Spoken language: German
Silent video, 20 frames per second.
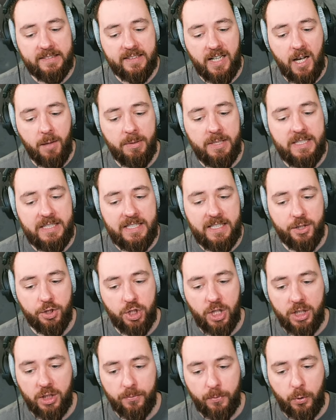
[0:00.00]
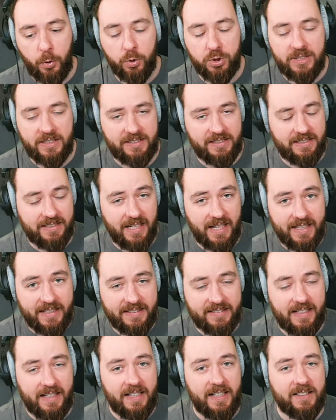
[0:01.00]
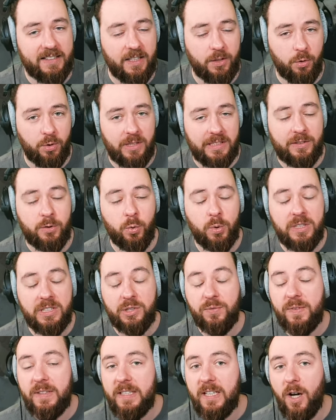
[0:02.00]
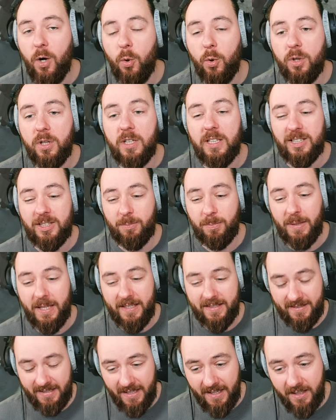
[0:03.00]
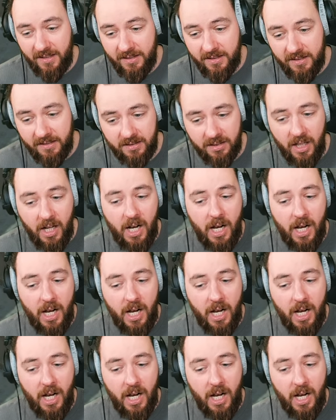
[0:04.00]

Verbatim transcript: aber ich gehe stark davon aus, dass sich da nichts geändert hat und das so ist, wie auch es bisher ist.